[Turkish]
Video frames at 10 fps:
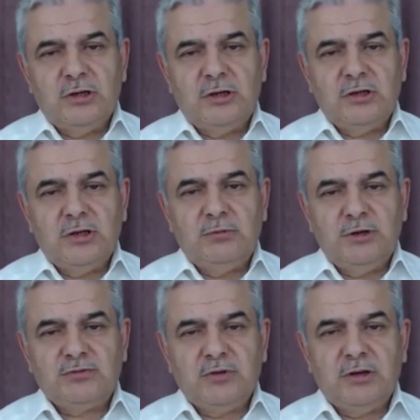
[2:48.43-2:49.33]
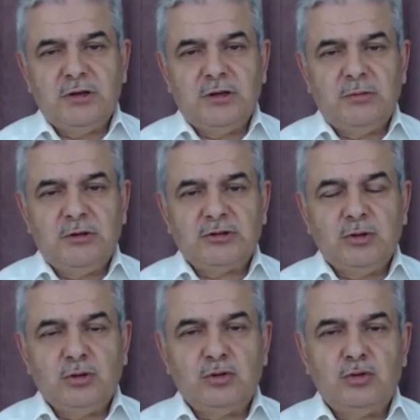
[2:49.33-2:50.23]
özellikle beş vakit
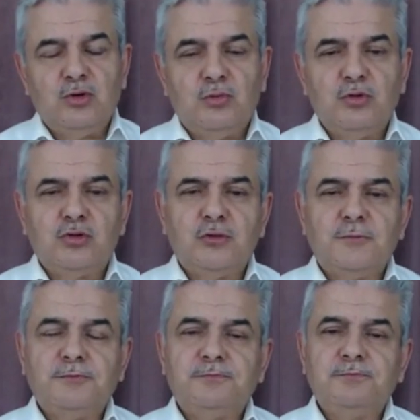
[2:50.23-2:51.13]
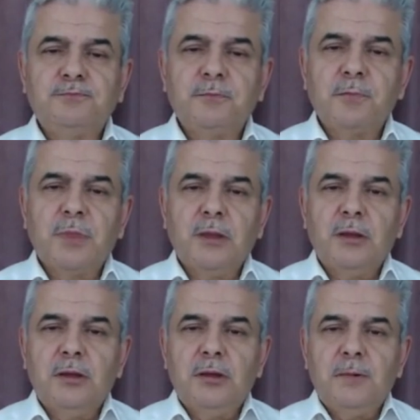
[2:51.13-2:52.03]
namazda okuduğumuz
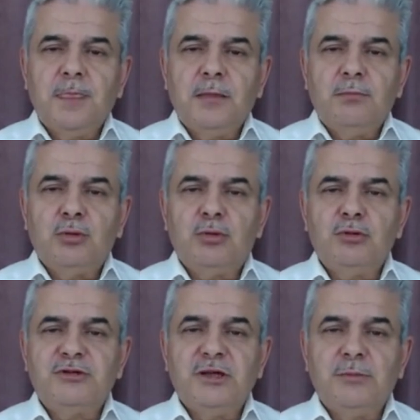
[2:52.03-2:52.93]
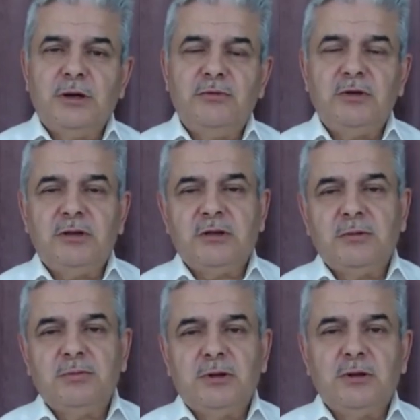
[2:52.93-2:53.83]
bütün
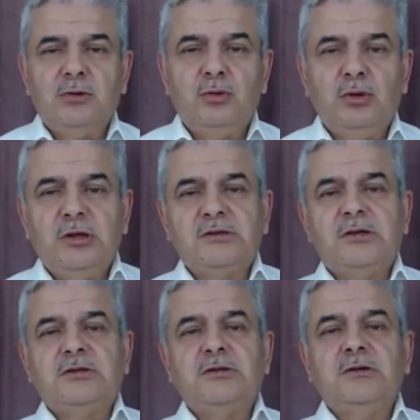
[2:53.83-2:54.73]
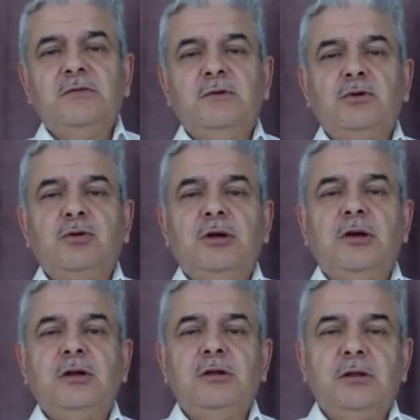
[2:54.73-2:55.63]
semavi kitapların hülasası ve
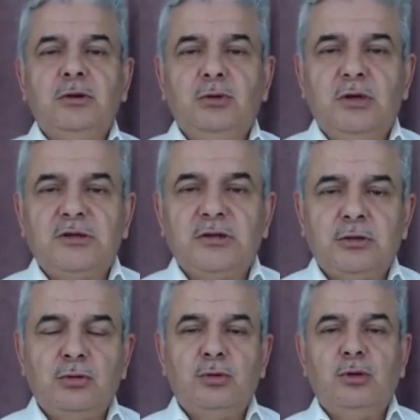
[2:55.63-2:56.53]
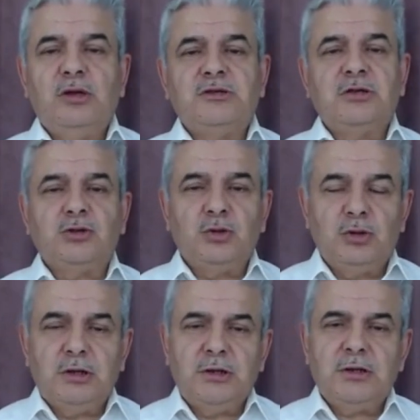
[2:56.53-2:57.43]
Kur'an'ın da hülasatül
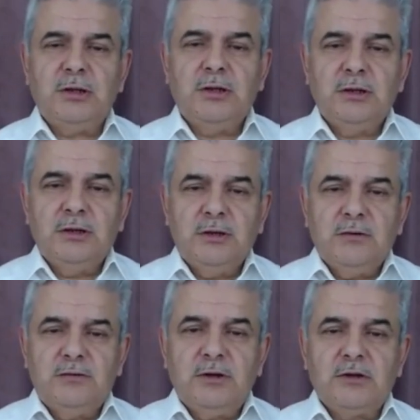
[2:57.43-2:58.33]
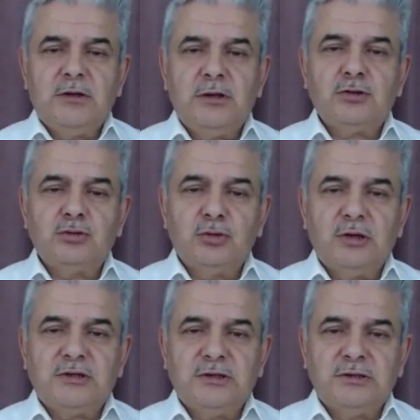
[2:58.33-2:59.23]
hülasası olan Fatiha
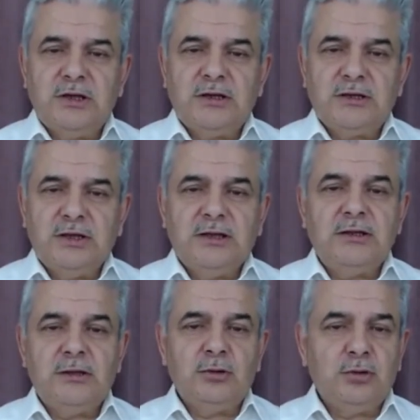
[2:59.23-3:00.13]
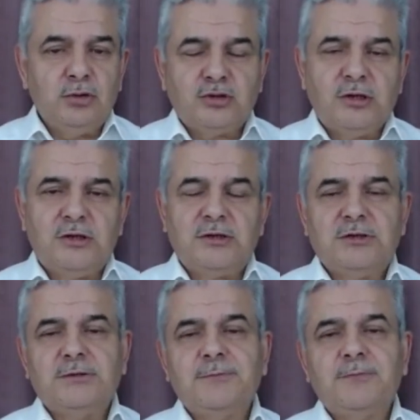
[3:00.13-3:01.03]
suresinde kendini
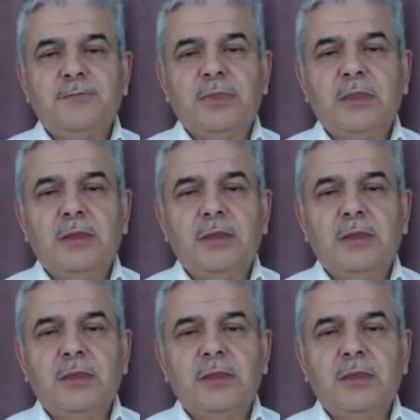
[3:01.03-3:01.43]
gösterir.